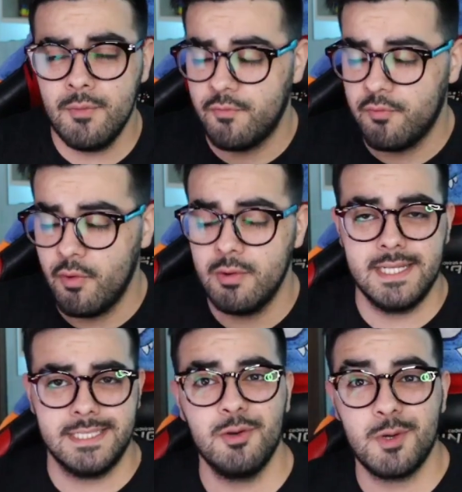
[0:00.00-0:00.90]
não foi um
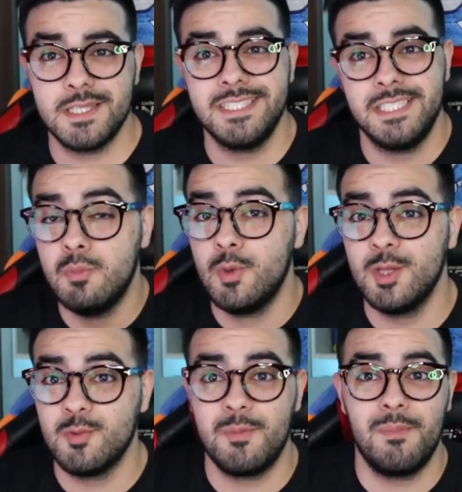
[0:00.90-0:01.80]
desenho que eu assisti
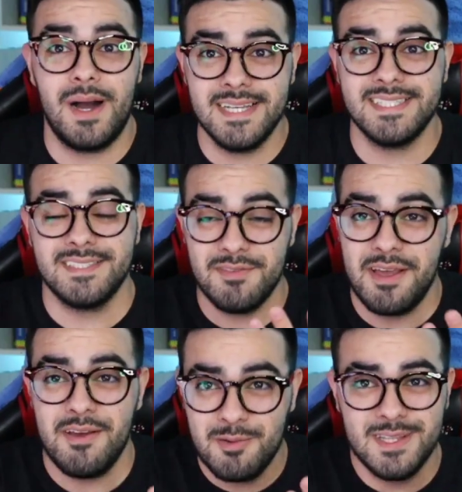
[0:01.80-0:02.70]
muito, mas
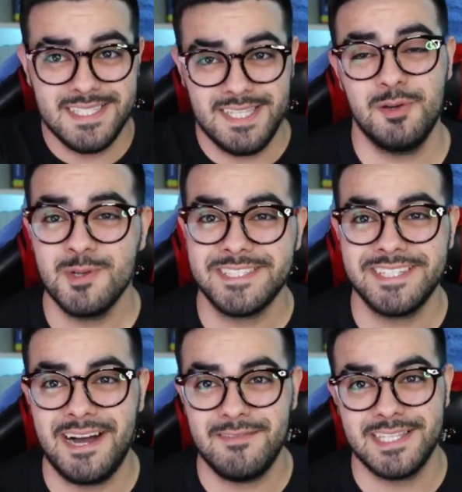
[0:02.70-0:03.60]
era um desenho que eu
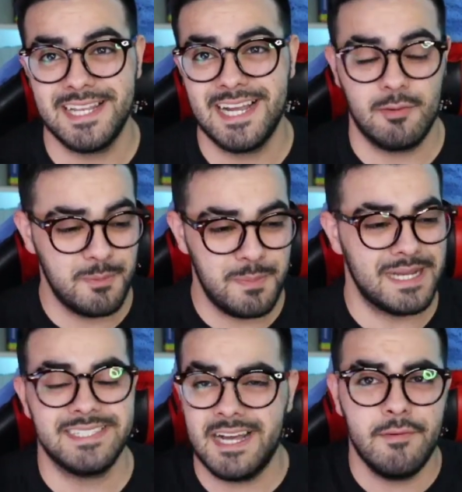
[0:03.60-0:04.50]
gostava, tá ligado? Quando
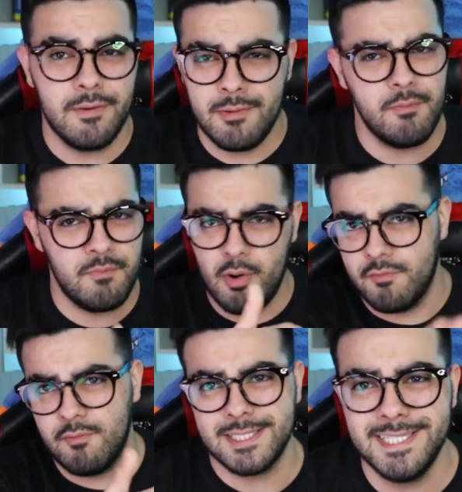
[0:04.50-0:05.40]
passava, eu,
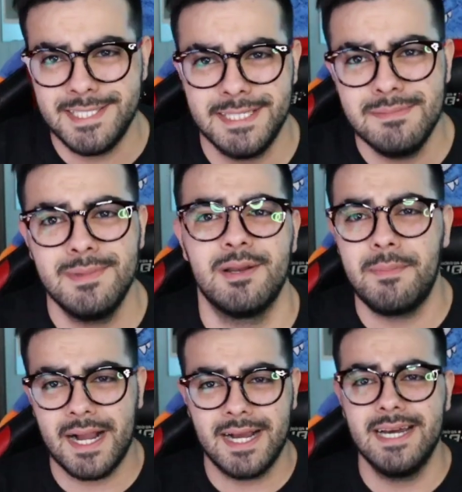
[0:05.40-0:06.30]
pô, vou assistir,
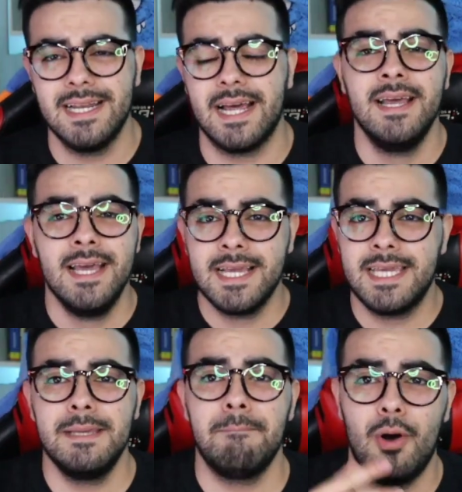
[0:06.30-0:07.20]
mano, é bacana.
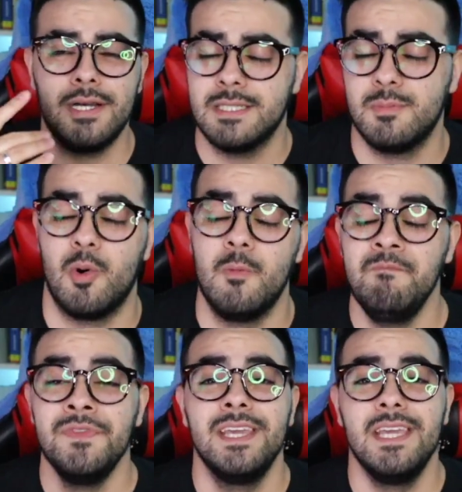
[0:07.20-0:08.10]
Que Impossible.
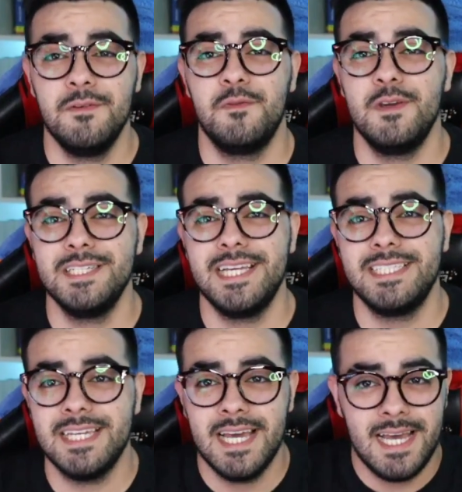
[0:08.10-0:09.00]
Enfim,
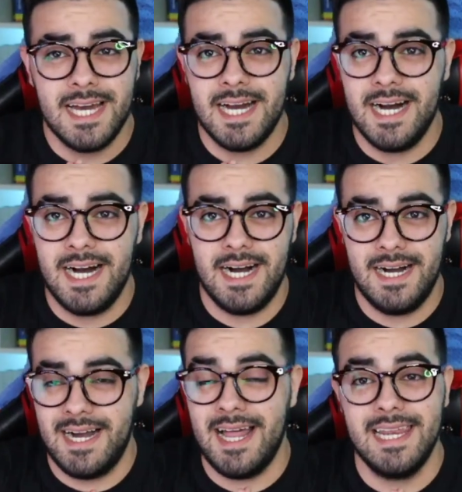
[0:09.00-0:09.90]
gente,
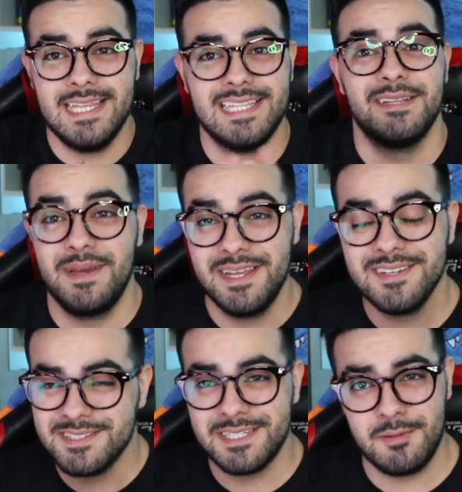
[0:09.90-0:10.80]
uh, a letra
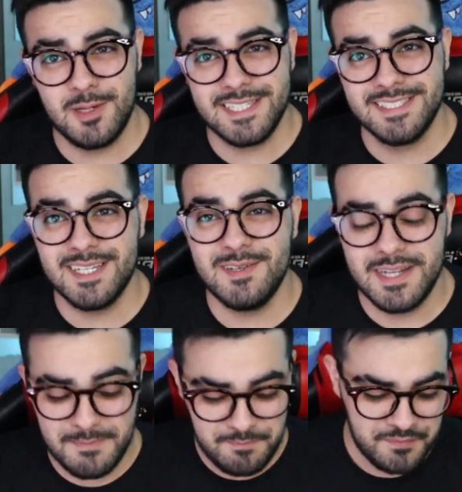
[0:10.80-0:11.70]
também chamou
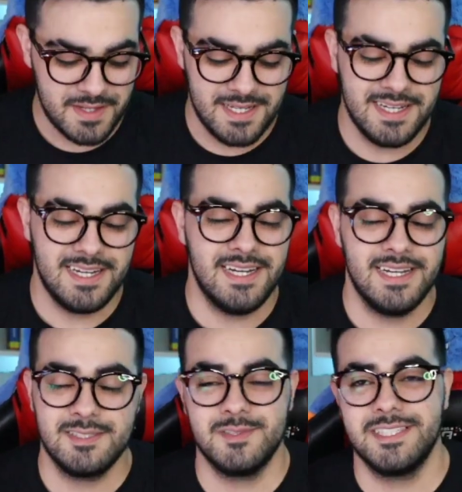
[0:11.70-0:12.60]
atenção, né?
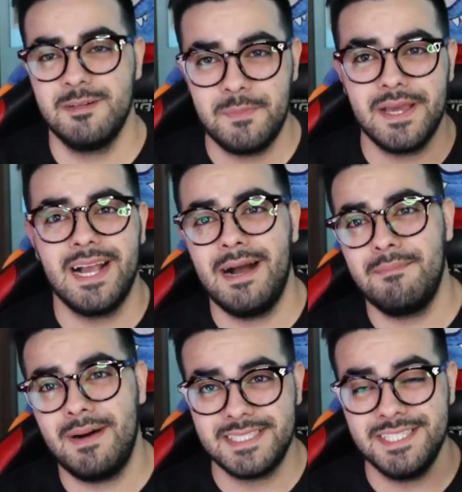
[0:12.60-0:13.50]
Uh, eles conseguiram
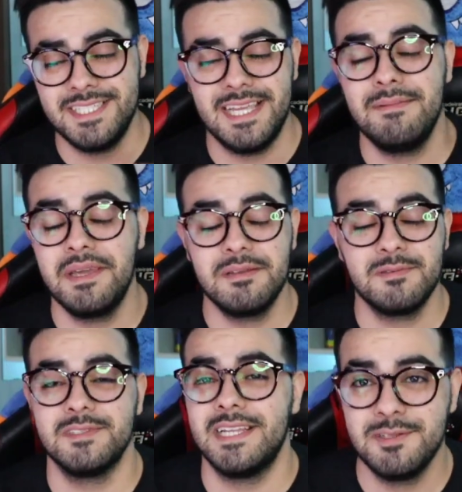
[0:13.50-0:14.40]
pegar bastante
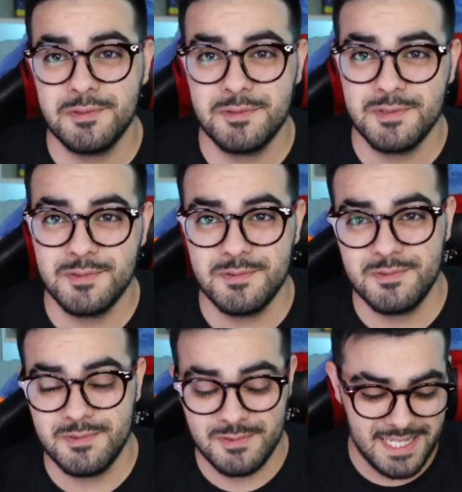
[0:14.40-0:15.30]
elementos ali do, do,
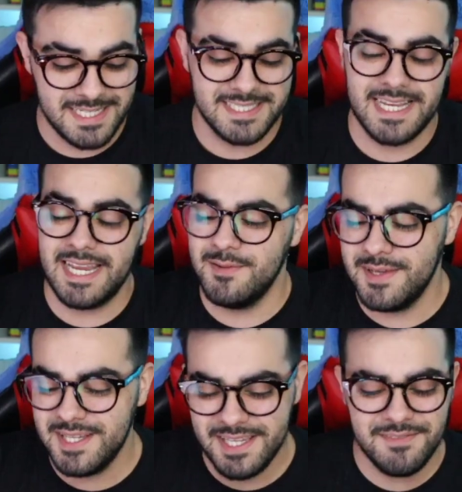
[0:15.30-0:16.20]
do
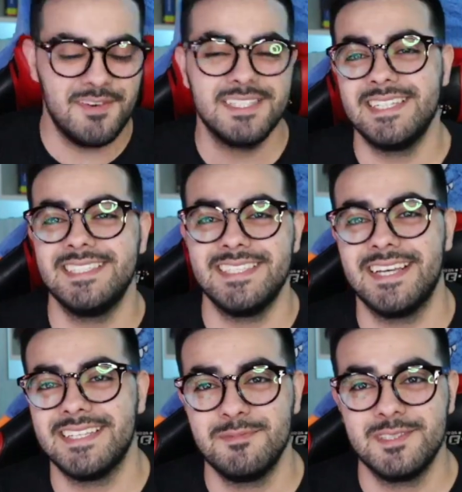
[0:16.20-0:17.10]
desenho e fazer
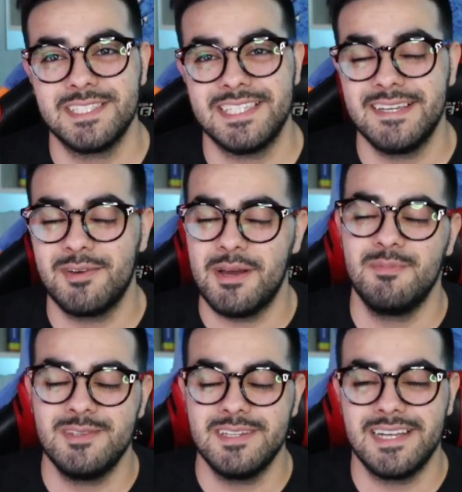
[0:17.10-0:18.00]
esse, essa musiquinha, que
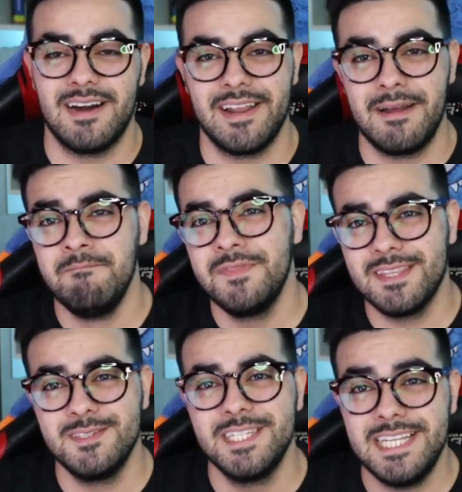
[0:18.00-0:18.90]
é muito legal, né?
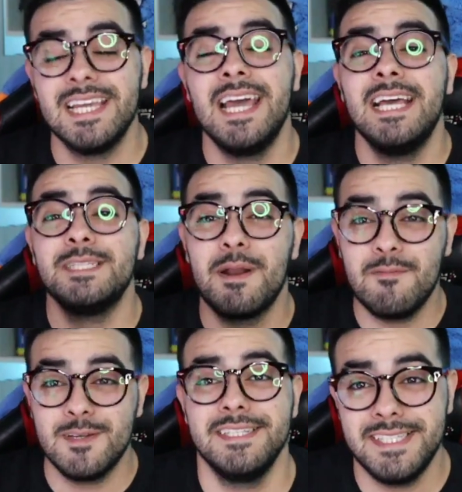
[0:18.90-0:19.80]
Então, gente,
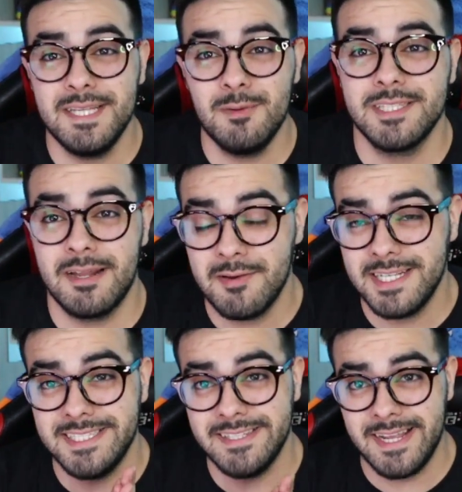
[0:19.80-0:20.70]
espero que vocês tenham gostado
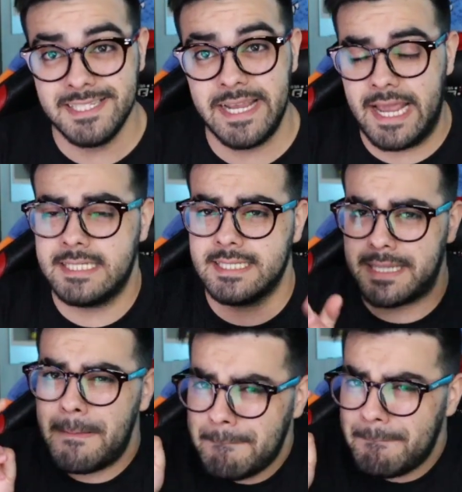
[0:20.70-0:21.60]
desse Nerd React,
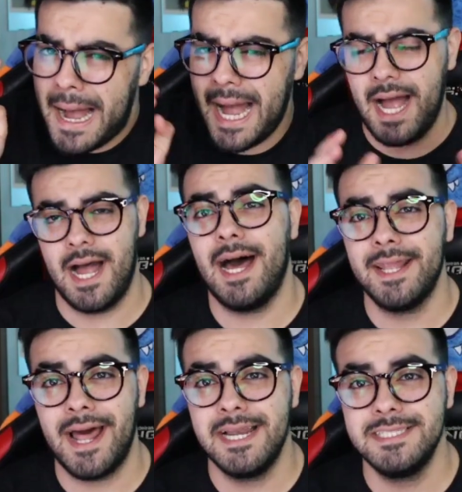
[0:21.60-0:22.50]
essa barra
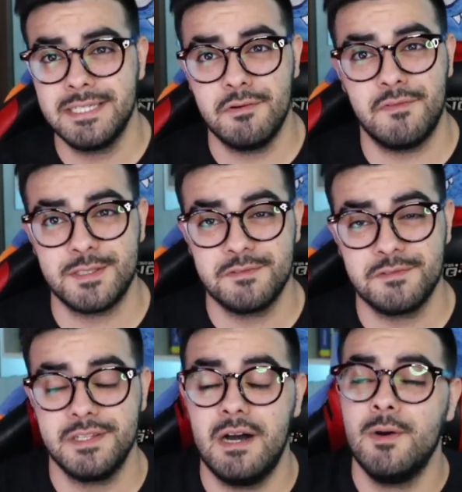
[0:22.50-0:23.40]
análise que eu faço
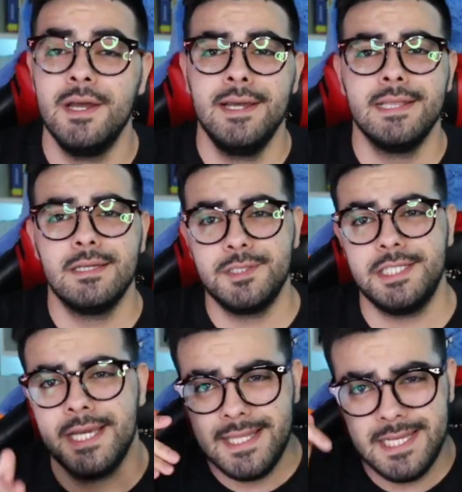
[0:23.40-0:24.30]
no final. Então,
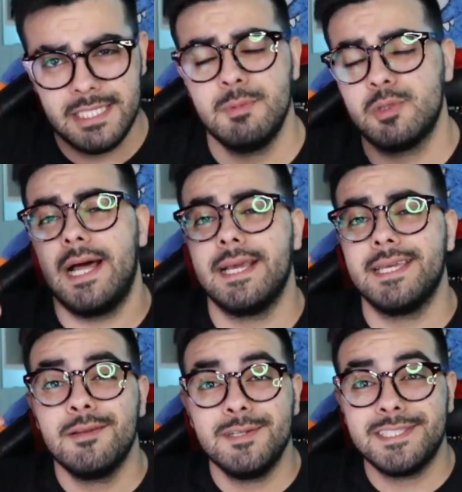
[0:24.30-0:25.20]
gente, deixa muito
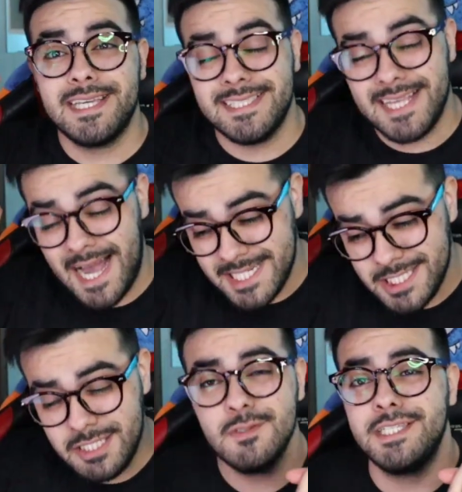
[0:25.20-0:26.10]
like, não esquece,
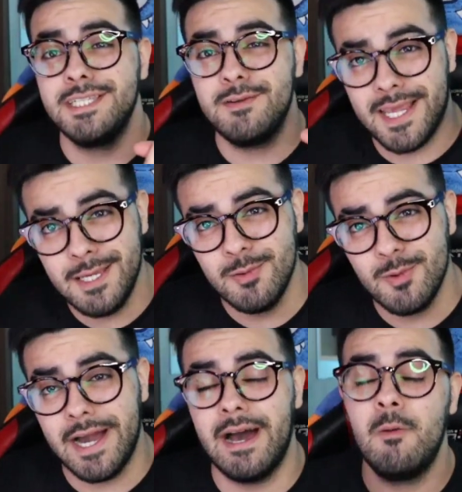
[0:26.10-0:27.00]
ativa o sininho aqui
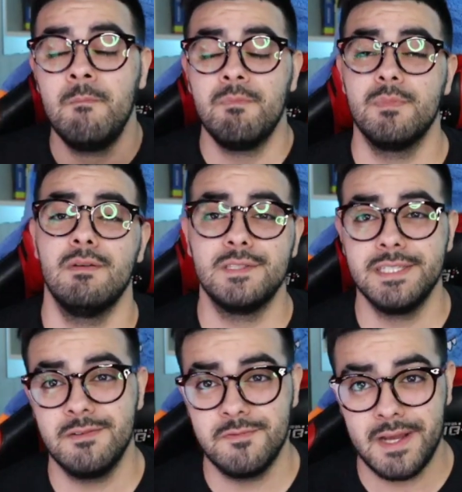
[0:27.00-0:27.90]
no canal para
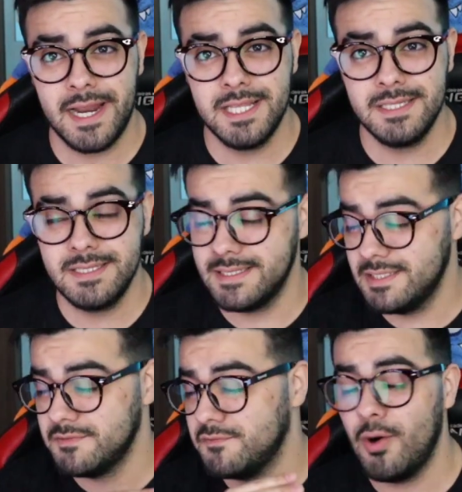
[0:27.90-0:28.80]
vocês não
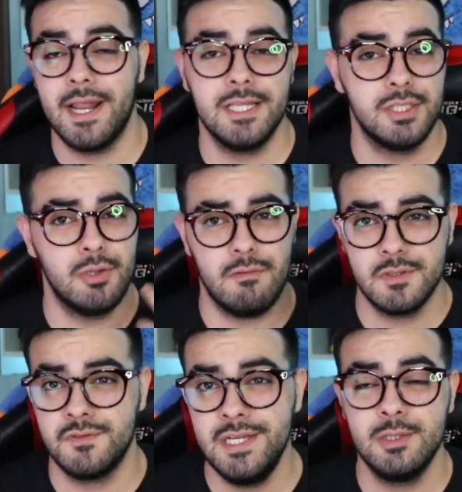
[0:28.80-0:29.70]
ficarem de fora de
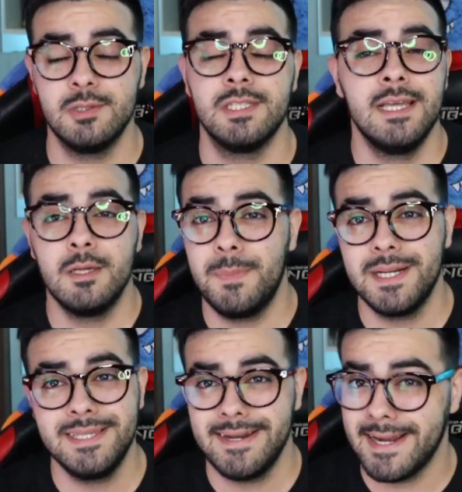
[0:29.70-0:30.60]
novos vídeos, não
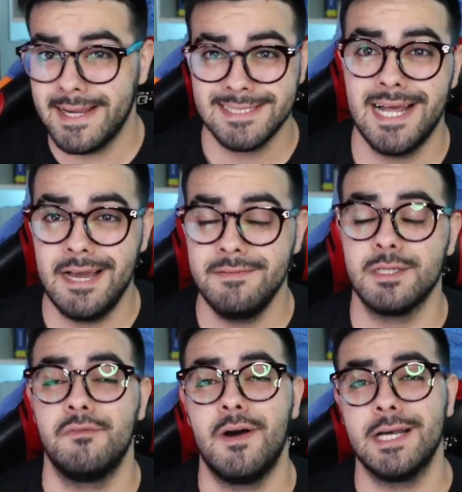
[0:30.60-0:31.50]
perderem as
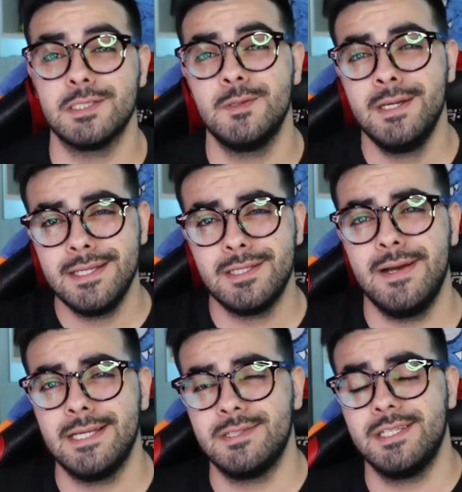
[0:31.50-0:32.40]
lives que eu faço.
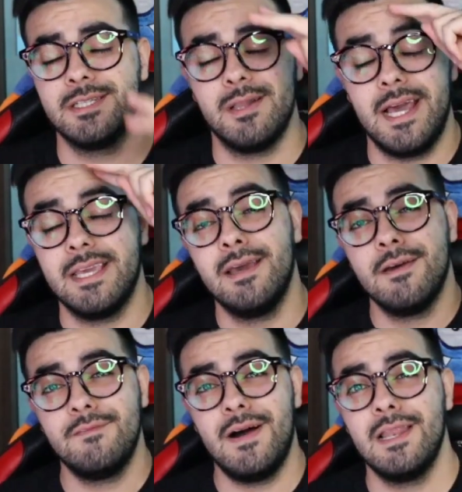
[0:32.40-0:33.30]
Então era isso, deixa o like,
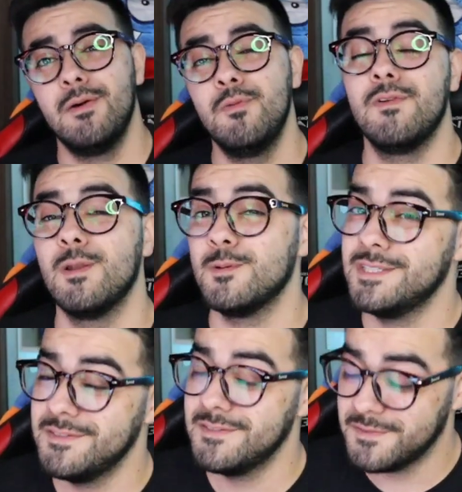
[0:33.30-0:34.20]
valeu,
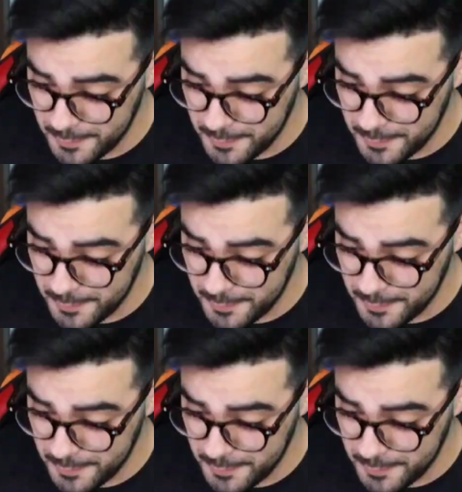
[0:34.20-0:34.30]
falou e